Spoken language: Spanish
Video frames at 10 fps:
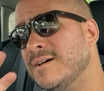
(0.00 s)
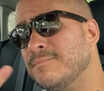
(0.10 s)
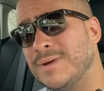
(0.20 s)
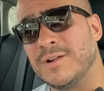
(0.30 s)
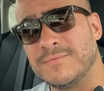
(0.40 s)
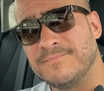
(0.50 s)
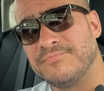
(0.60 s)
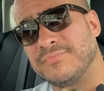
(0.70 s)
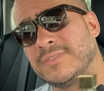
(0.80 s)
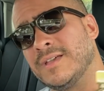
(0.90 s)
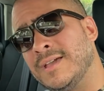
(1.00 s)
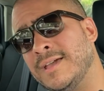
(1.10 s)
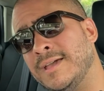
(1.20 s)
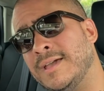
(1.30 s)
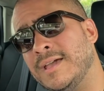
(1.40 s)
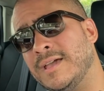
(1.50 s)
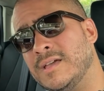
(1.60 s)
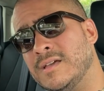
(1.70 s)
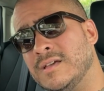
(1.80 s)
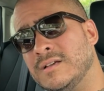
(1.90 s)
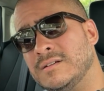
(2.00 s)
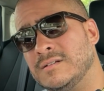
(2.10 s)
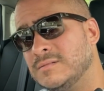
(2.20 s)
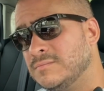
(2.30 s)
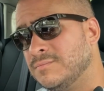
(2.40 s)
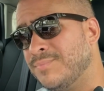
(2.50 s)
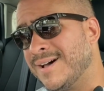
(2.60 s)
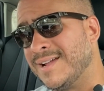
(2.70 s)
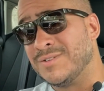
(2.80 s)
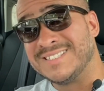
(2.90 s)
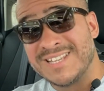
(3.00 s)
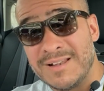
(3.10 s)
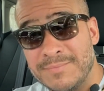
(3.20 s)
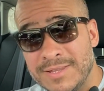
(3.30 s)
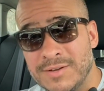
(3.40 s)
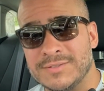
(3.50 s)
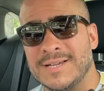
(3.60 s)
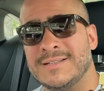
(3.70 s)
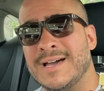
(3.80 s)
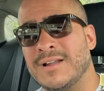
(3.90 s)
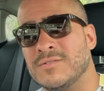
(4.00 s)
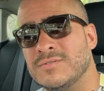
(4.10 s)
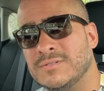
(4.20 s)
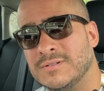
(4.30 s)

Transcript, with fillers: Pero eh, para no hacer el video tan largo,